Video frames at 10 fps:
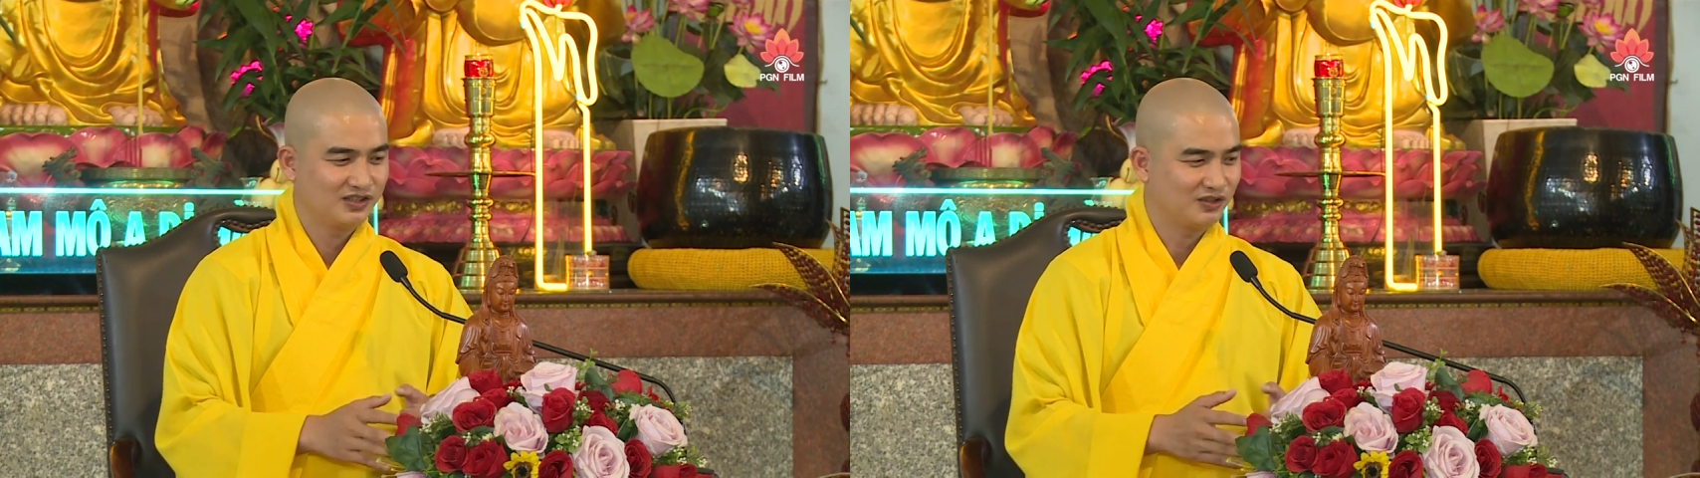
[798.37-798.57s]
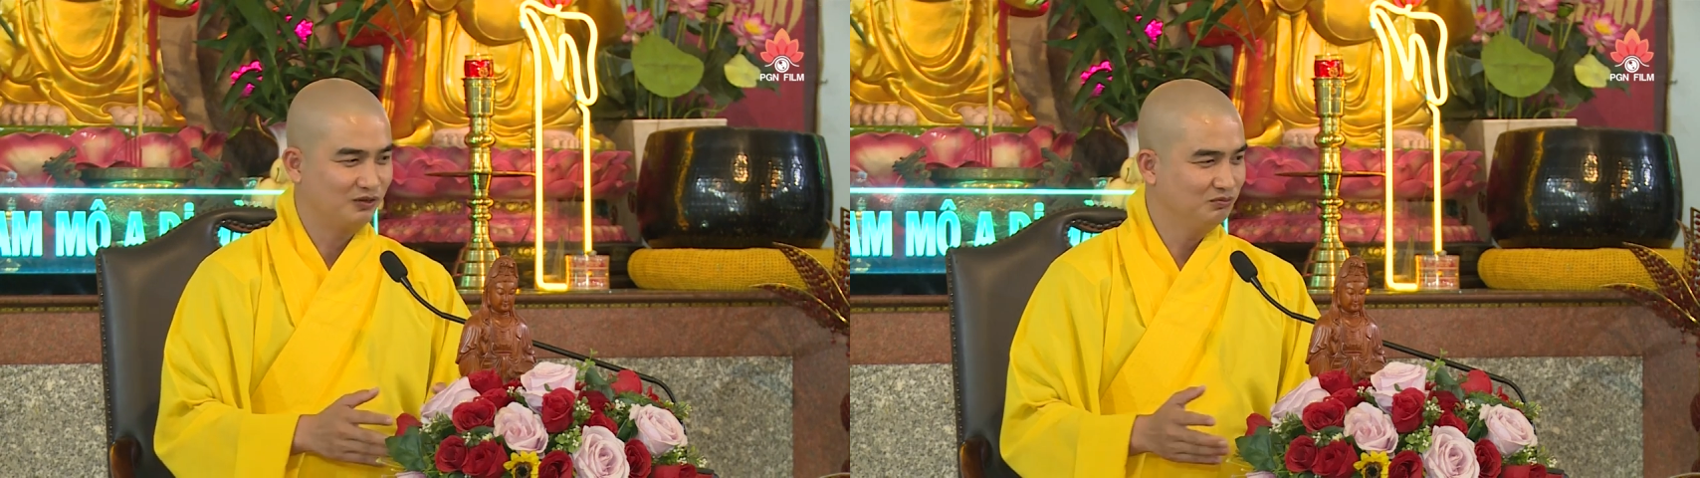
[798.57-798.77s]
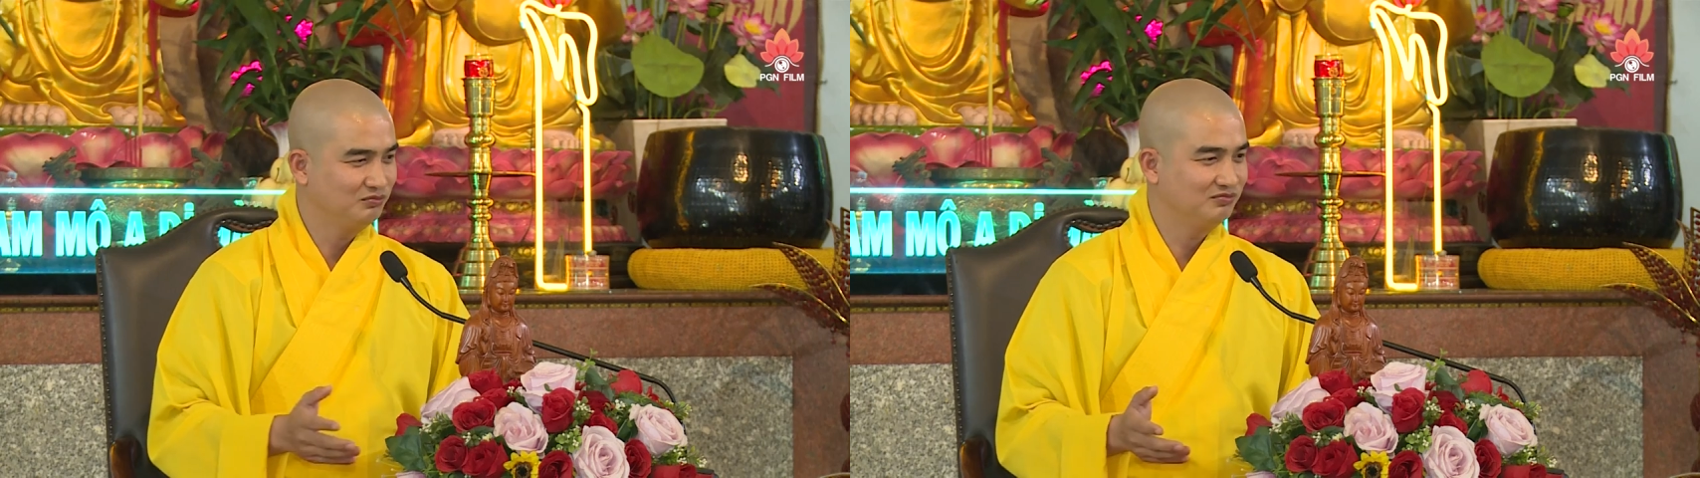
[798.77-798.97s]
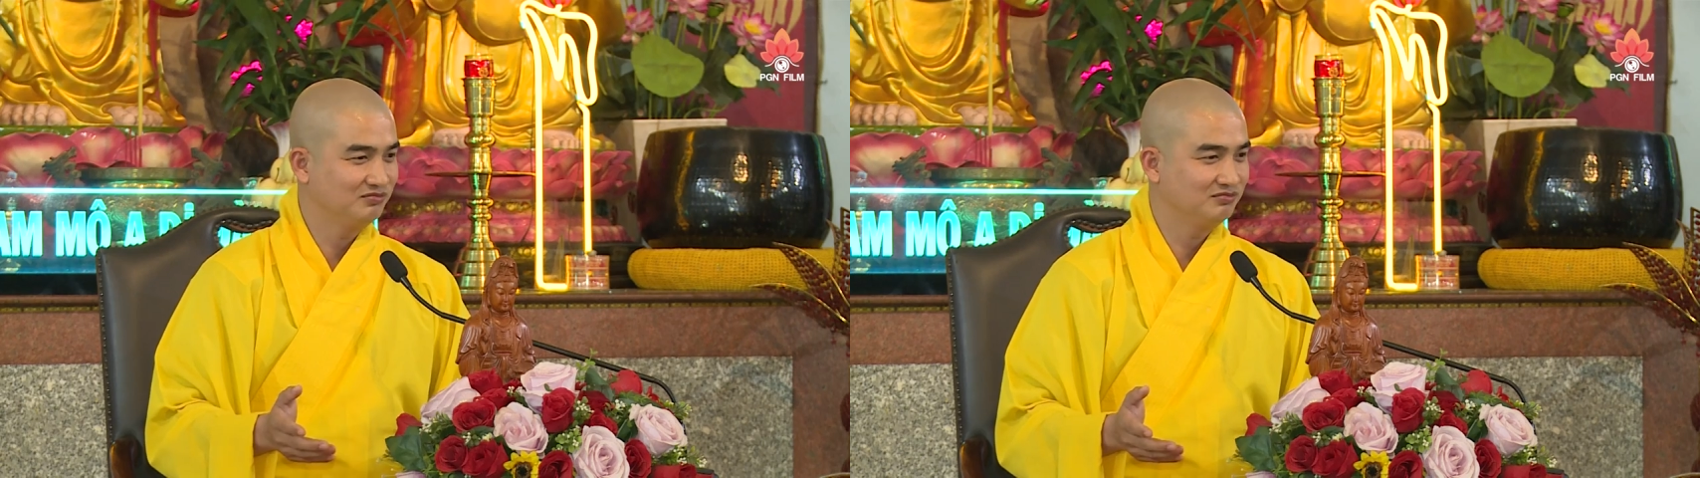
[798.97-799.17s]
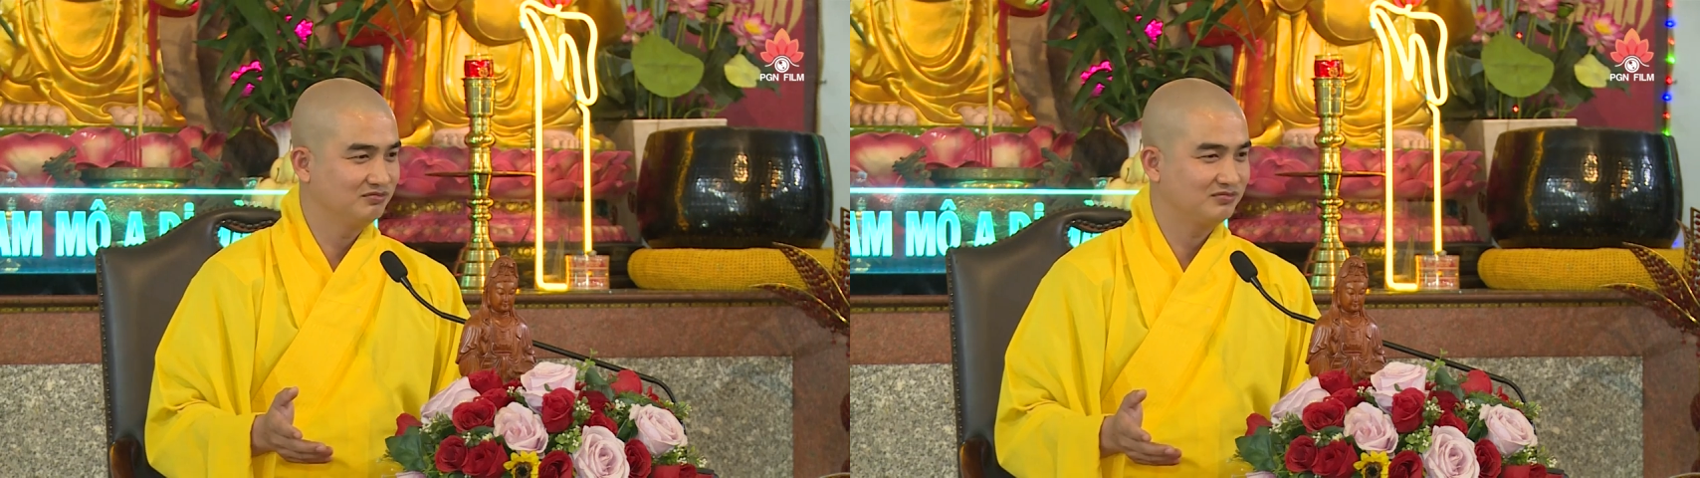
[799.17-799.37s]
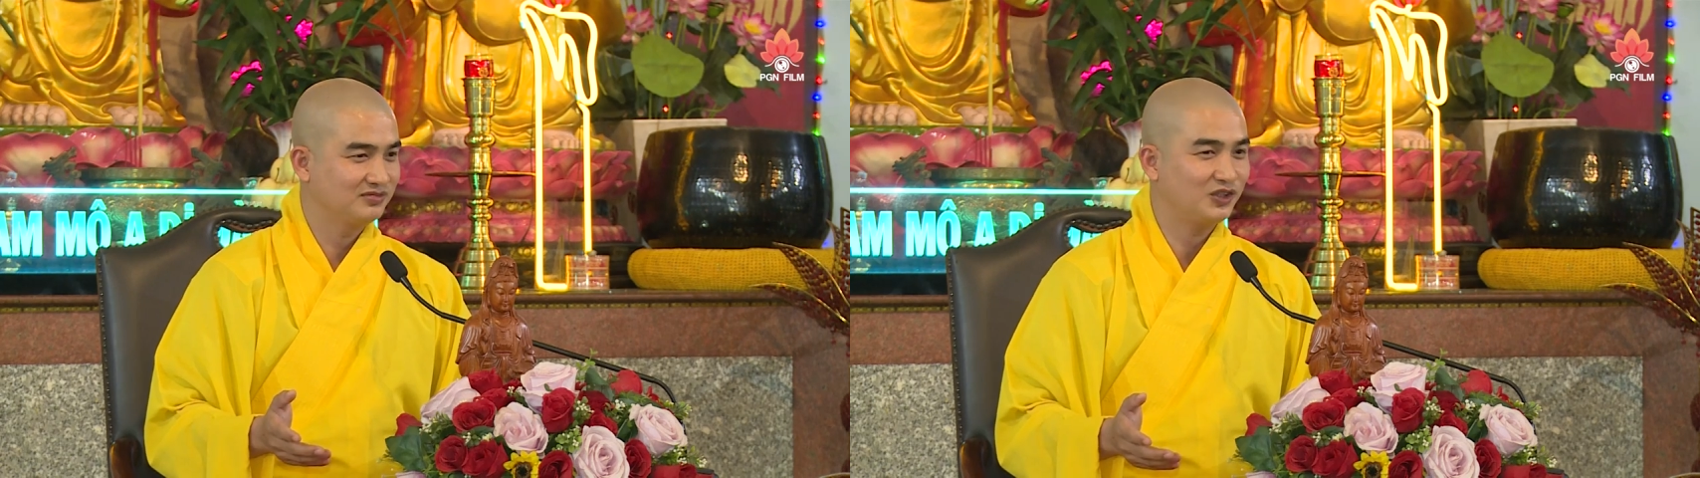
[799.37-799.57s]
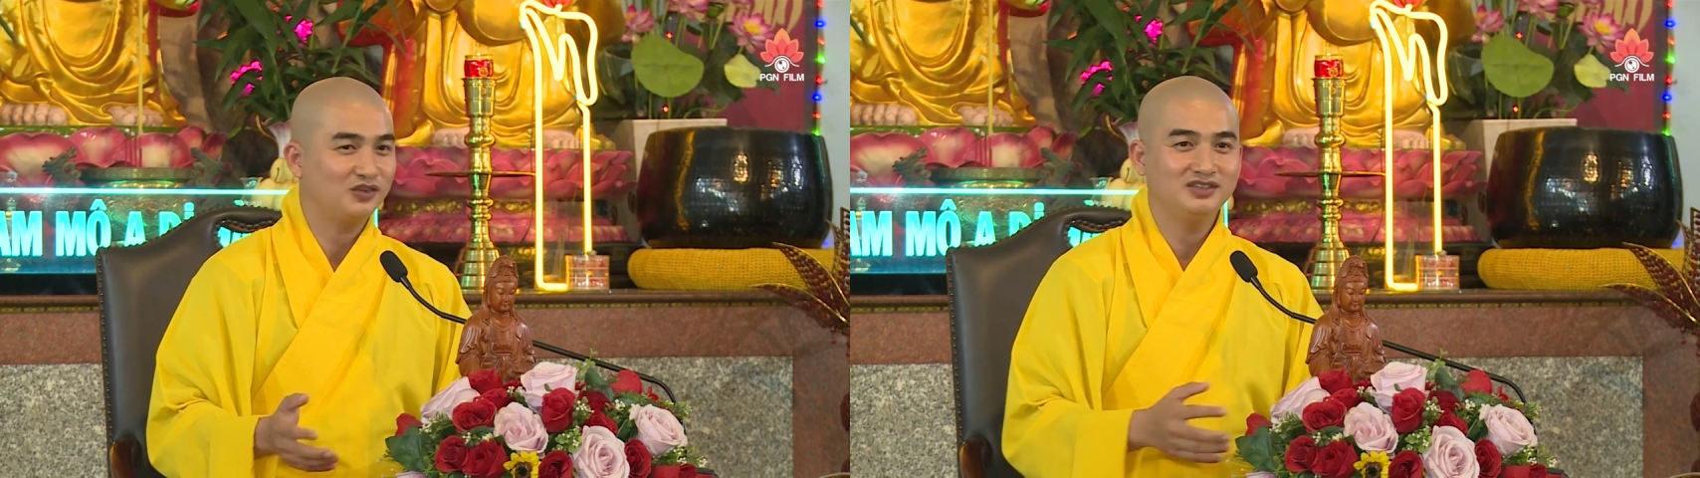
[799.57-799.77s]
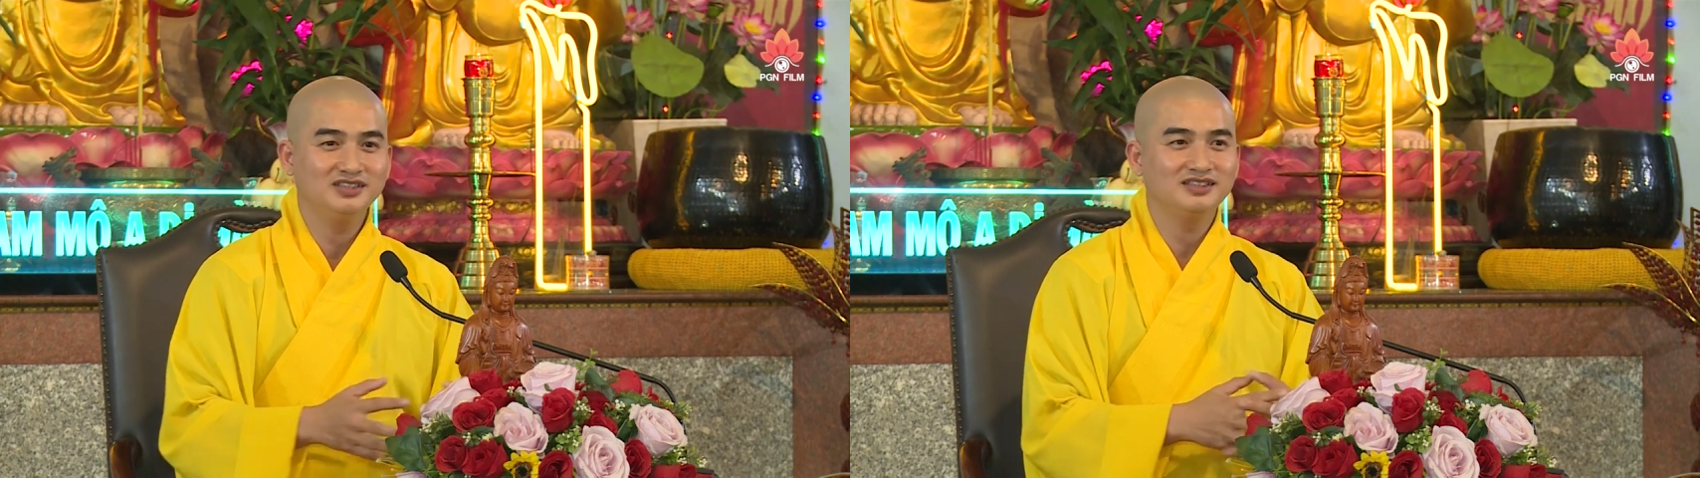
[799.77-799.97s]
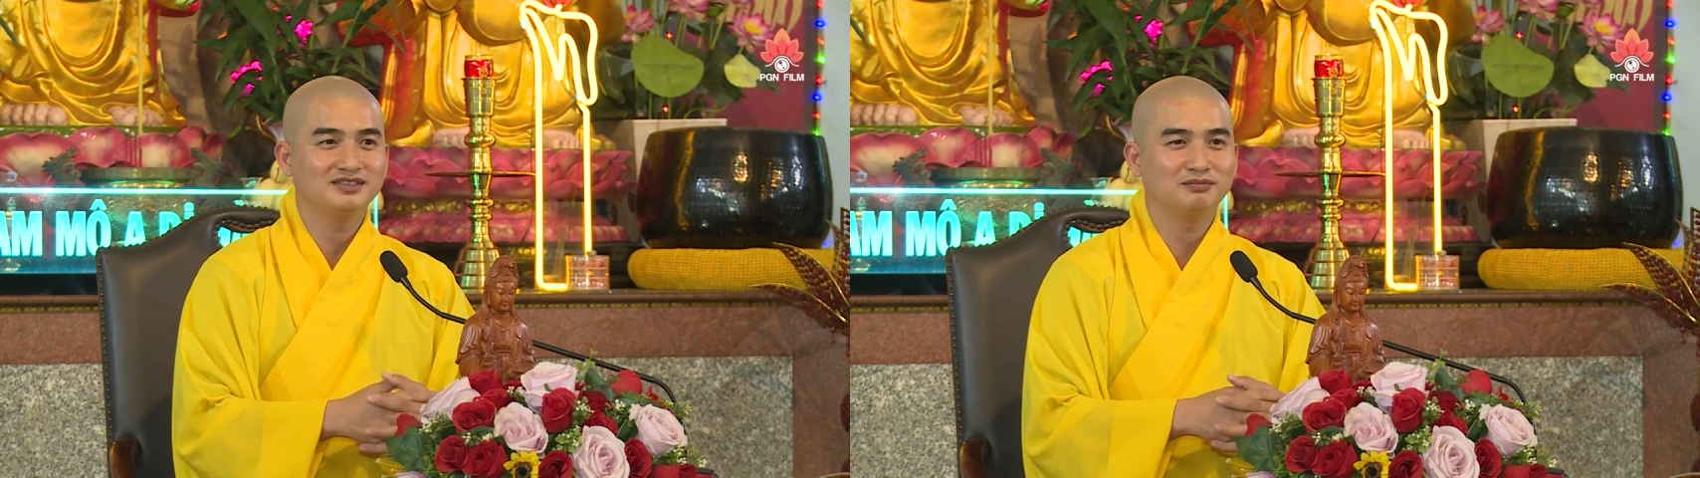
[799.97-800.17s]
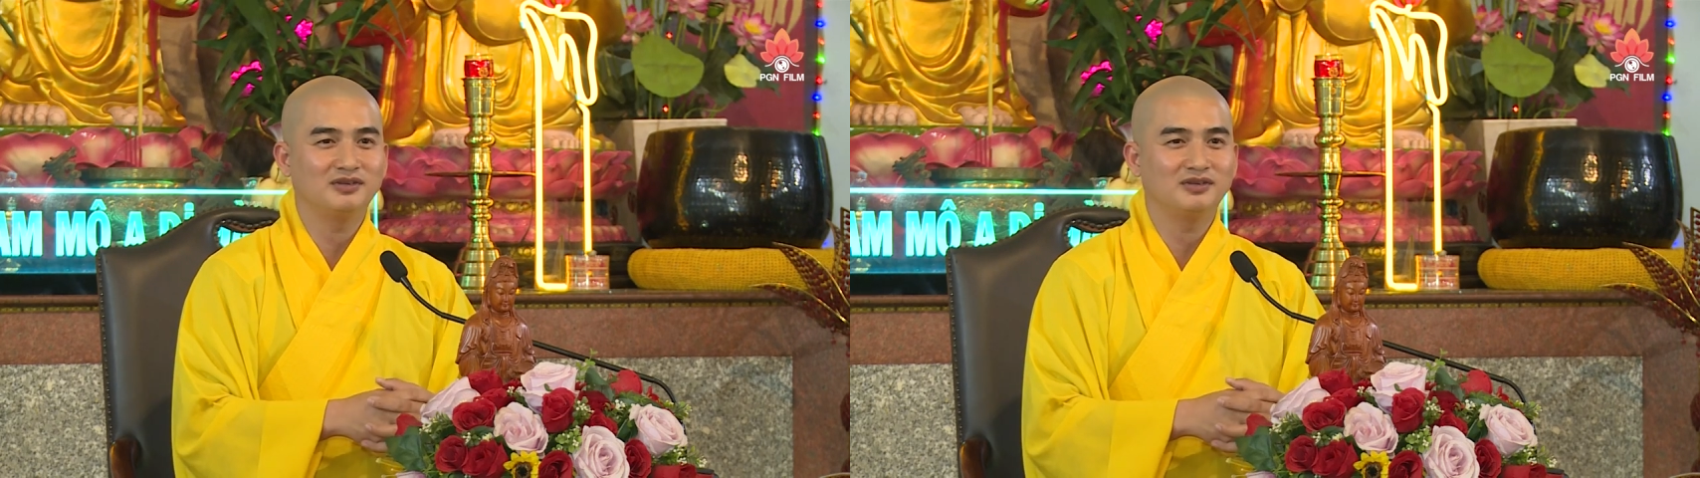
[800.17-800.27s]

cũng rót nước